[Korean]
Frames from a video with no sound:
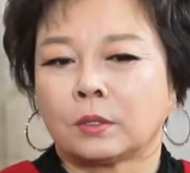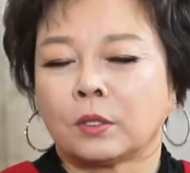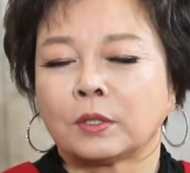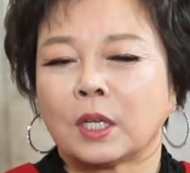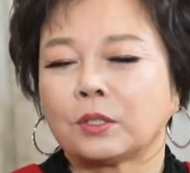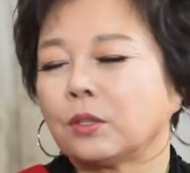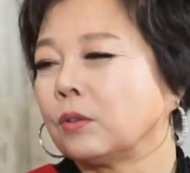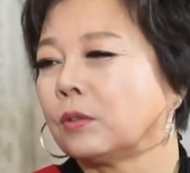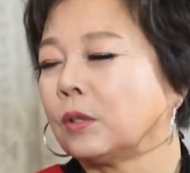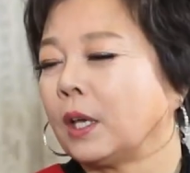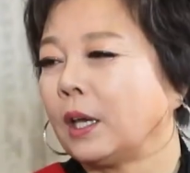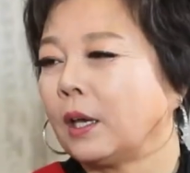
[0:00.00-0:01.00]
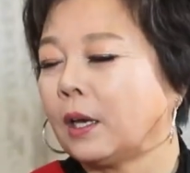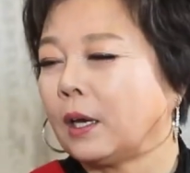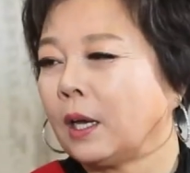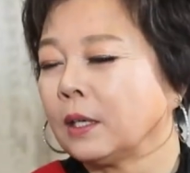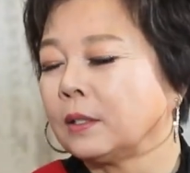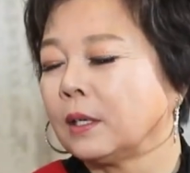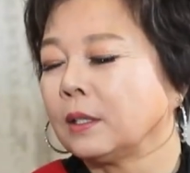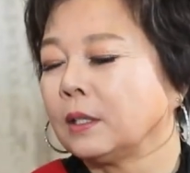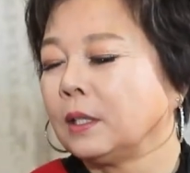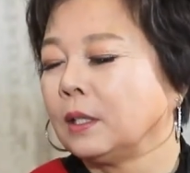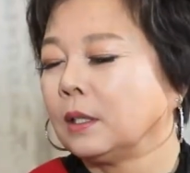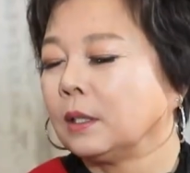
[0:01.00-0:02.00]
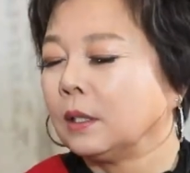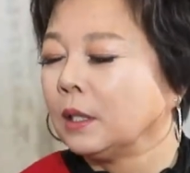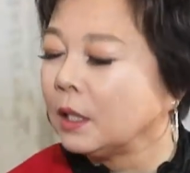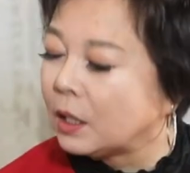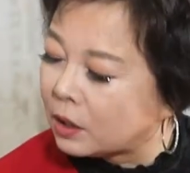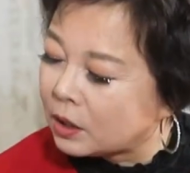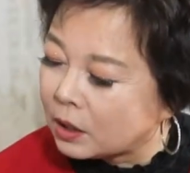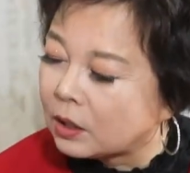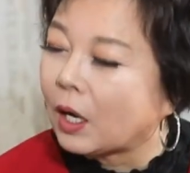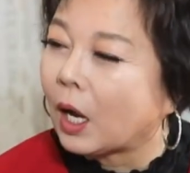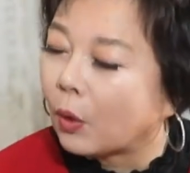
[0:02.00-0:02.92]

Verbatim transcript: 정상적으로 학생이기지도